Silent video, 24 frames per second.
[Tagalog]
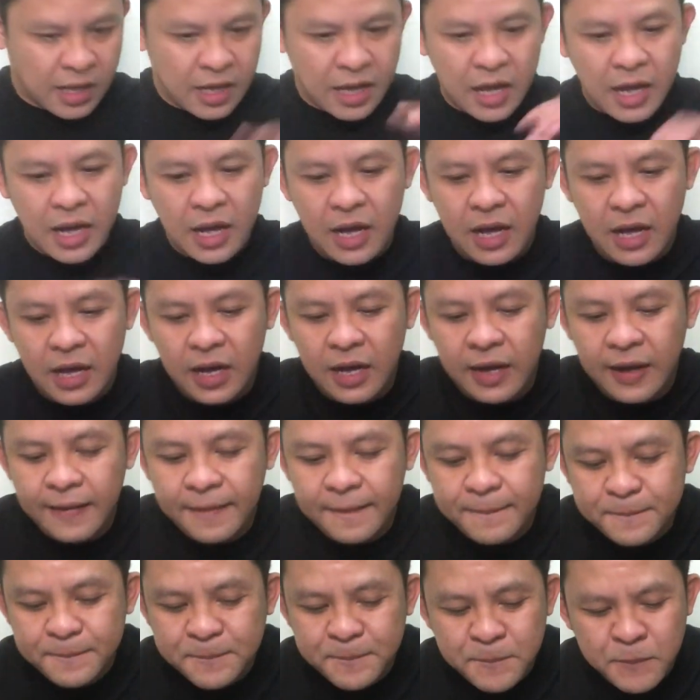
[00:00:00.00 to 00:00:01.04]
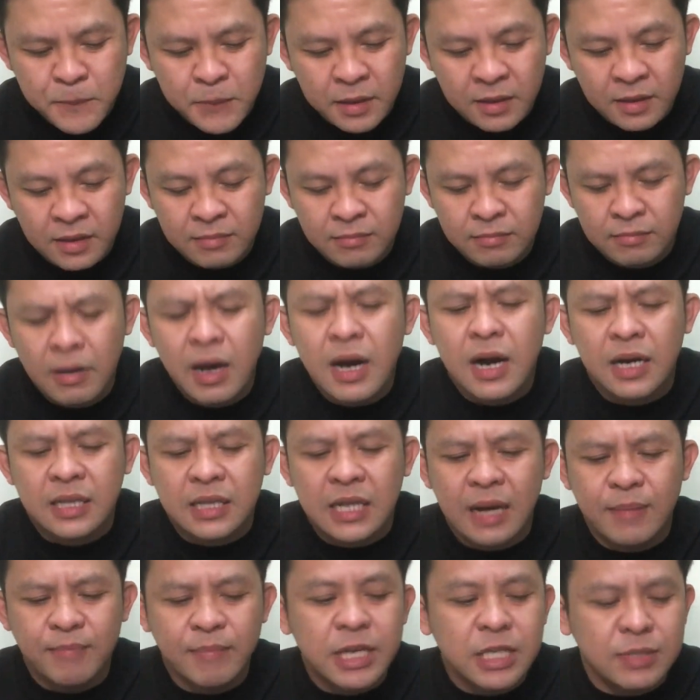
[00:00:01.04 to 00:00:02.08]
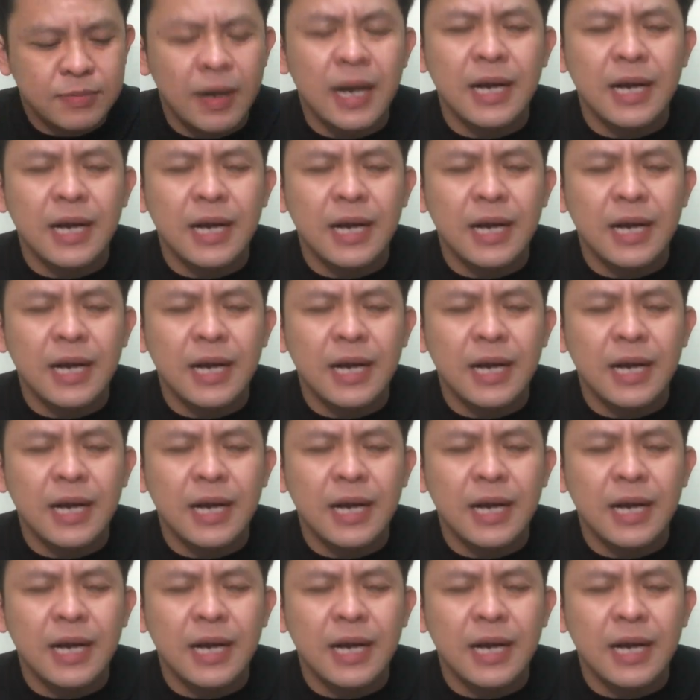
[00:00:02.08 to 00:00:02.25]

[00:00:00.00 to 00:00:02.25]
uh, mga katambites,